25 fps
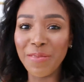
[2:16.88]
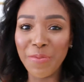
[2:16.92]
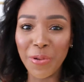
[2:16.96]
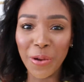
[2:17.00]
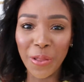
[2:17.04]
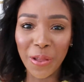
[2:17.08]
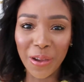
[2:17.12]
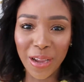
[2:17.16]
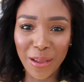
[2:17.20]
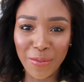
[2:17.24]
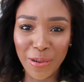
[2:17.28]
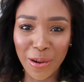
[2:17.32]
Ni
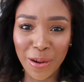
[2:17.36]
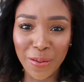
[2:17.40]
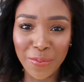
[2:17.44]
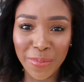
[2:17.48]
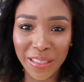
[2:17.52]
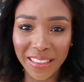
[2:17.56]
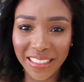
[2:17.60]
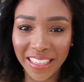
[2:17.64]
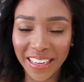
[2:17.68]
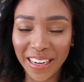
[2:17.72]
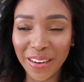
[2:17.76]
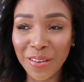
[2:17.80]
modo que me
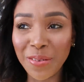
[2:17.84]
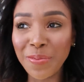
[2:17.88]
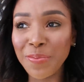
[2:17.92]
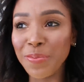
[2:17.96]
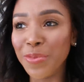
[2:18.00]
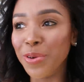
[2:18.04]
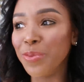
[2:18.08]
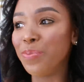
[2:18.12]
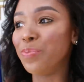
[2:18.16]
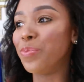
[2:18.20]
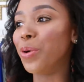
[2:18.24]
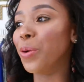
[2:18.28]
convirtiera en
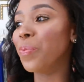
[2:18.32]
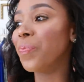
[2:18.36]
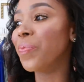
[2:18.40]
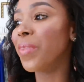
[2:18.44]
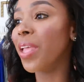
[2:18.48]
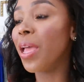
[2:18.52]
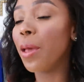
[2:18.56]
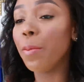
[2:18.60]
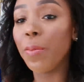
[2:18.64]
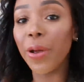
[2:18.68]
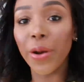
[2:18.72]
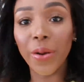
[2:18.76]
un pupo.
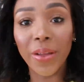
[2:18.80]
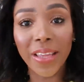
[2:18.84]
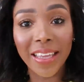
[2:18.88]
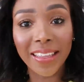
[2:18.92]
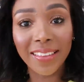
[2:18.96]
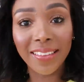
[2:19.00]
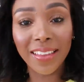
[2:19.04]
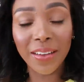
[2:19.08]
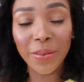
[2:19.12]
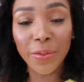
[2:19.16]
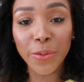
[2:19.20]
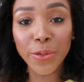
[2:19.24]
Pero en
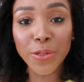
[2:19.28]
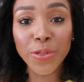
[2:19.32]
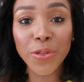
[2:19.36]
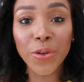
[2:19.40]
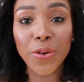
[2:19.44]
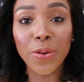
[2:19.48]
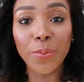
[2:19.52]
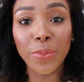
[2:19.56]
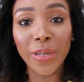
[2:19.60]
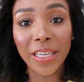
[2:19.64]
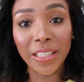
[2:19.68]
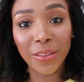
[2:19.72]
este
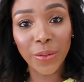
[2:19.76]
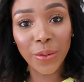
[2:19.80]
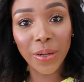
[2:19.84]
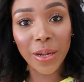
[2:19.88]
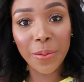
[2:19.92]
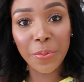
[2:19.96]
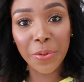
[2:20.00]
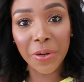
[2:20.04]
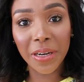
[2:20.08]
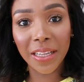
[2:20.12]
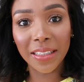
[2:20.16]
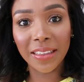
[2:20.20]
curso, como le
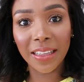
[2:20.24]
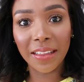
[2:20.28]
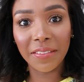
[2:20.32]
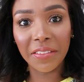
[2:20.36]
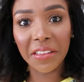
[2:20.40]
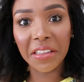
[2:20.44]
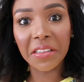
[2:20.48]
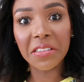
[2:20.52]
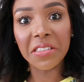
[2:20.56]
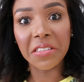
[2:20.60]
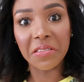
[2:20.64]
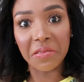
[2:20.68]
toca por la
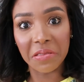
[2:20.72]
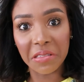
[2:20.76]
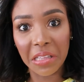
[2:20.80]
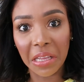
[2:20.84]
tarde,